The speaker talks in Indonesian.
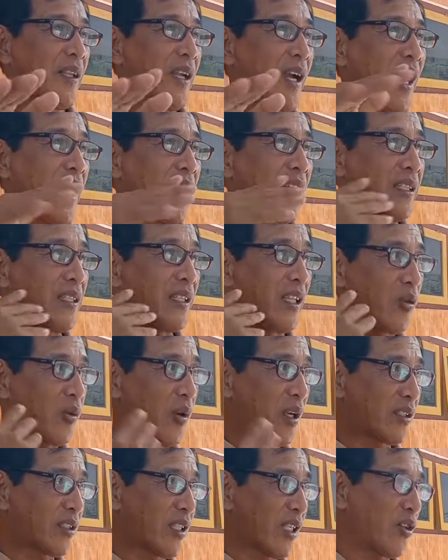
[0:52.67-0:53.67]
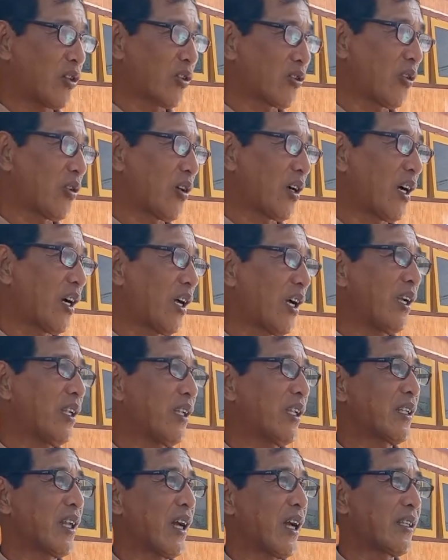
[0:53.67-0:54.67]
Akhirnya ruang saya
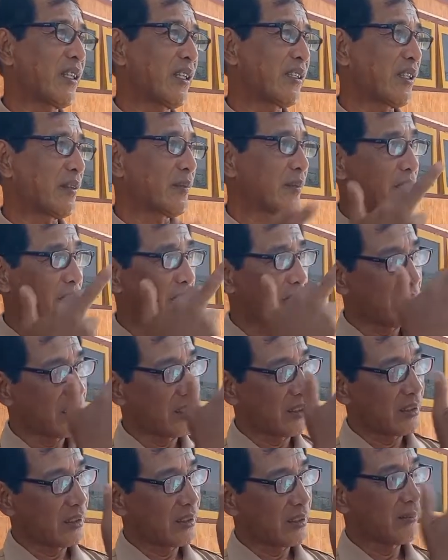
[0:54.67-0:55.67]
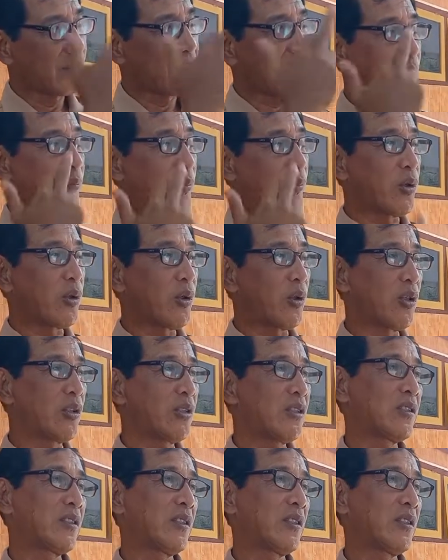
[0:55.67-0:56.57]
kosongkan, anak-anak saya pindah ke, ke pos,